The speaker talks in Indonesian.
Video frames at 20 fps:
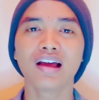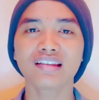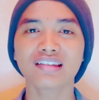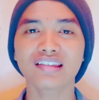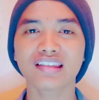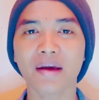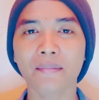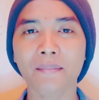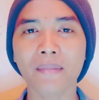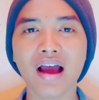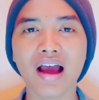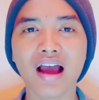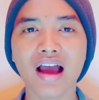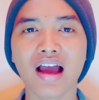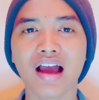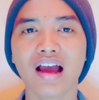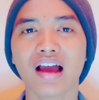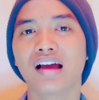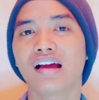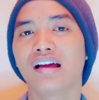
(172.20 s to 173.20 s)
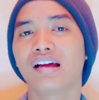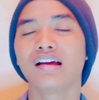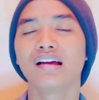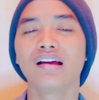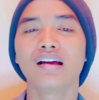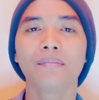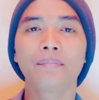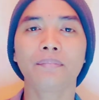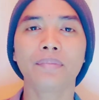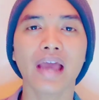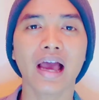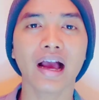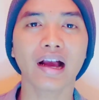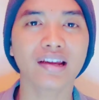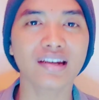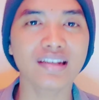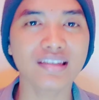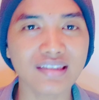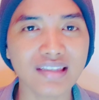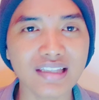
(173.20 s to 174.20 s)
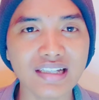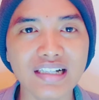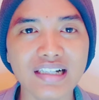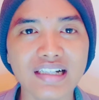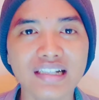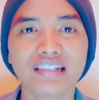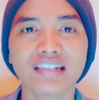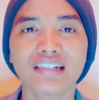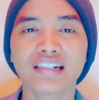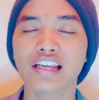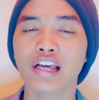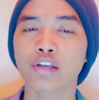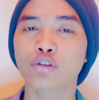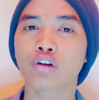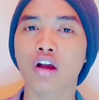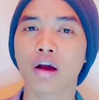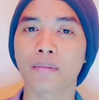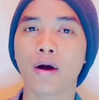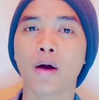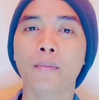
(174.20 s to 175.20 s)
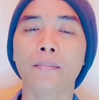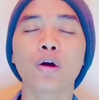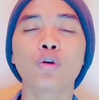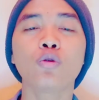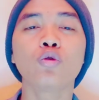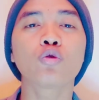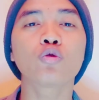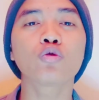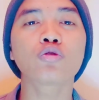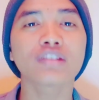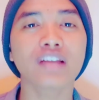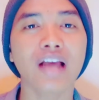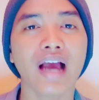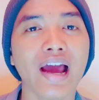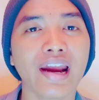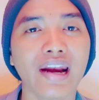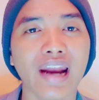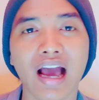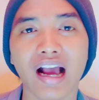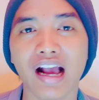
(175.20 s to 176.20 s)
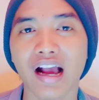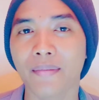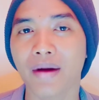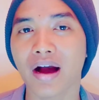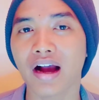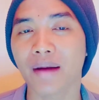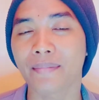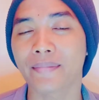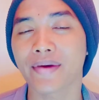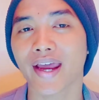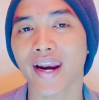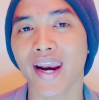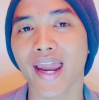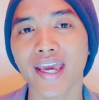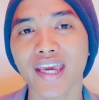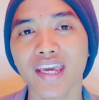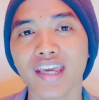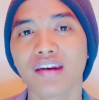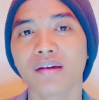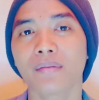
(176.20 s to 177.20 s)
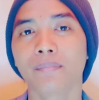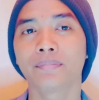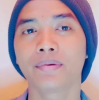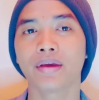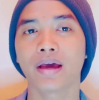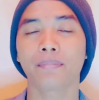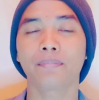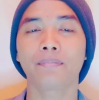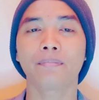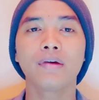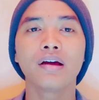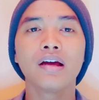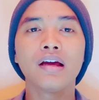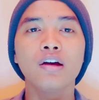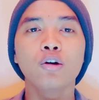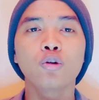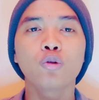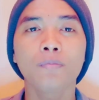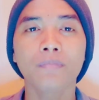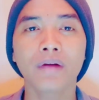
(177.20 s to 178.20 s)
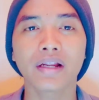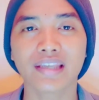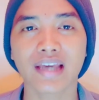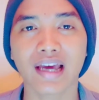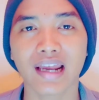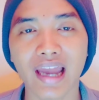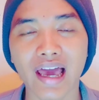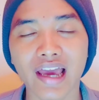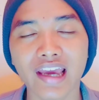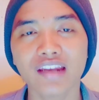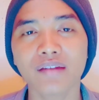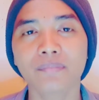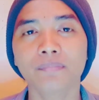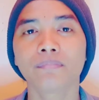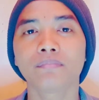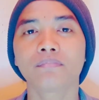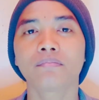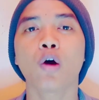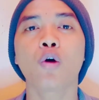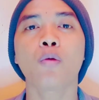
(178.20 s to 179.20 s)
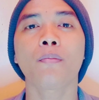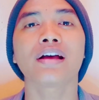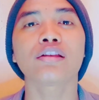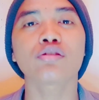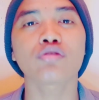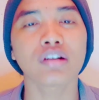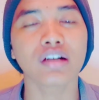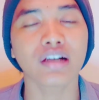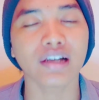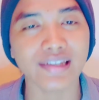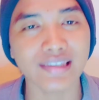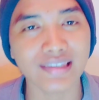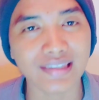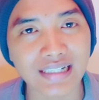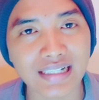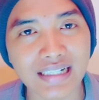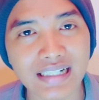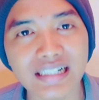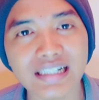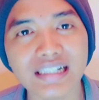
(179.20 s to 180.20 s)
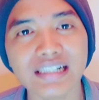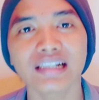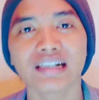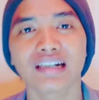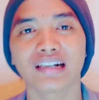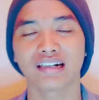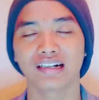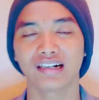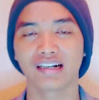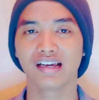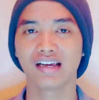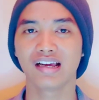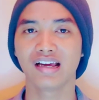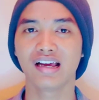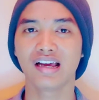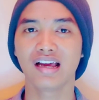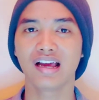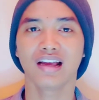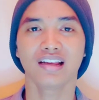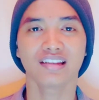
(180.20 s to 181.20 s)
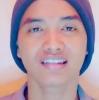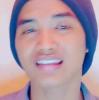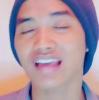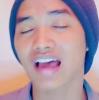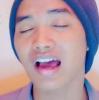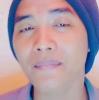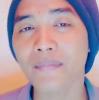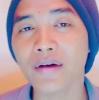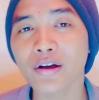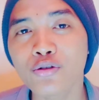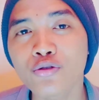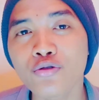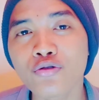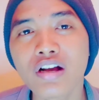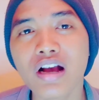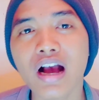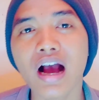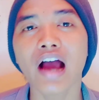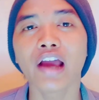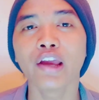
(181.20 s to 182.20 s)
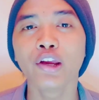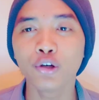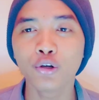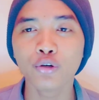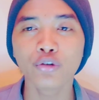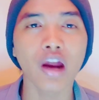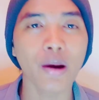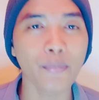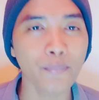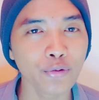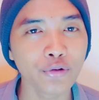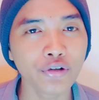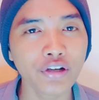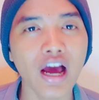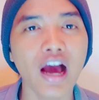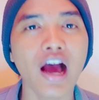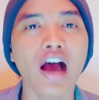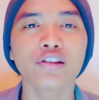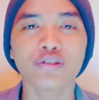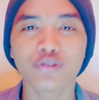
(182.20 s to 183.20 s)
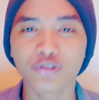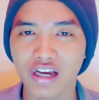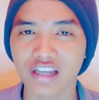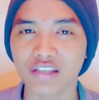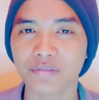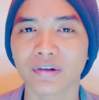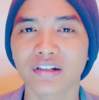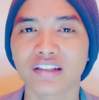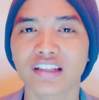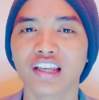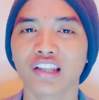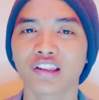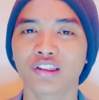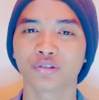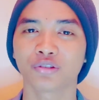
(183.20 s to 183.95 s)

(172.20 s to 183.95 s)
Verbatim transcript: sama pihak Kristen dia juga mau meluruskan agama-agama yang lain biar umat yang lain mau masuk ke Kristen sama juga Hindu dan Buddha juga seperti